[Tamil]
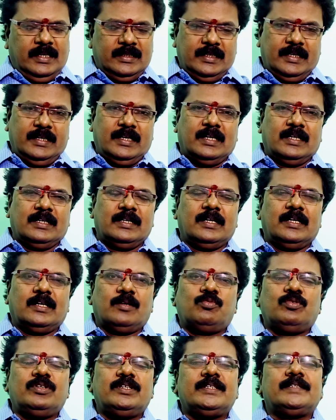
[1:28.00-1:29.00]

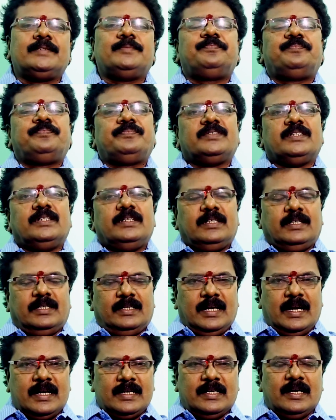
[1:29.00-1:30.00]
எதிர்காலங்களில் உண்டு
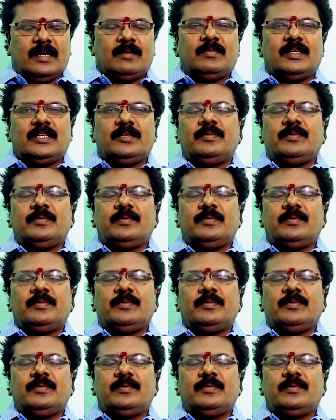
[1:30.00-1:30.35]
நான்காம்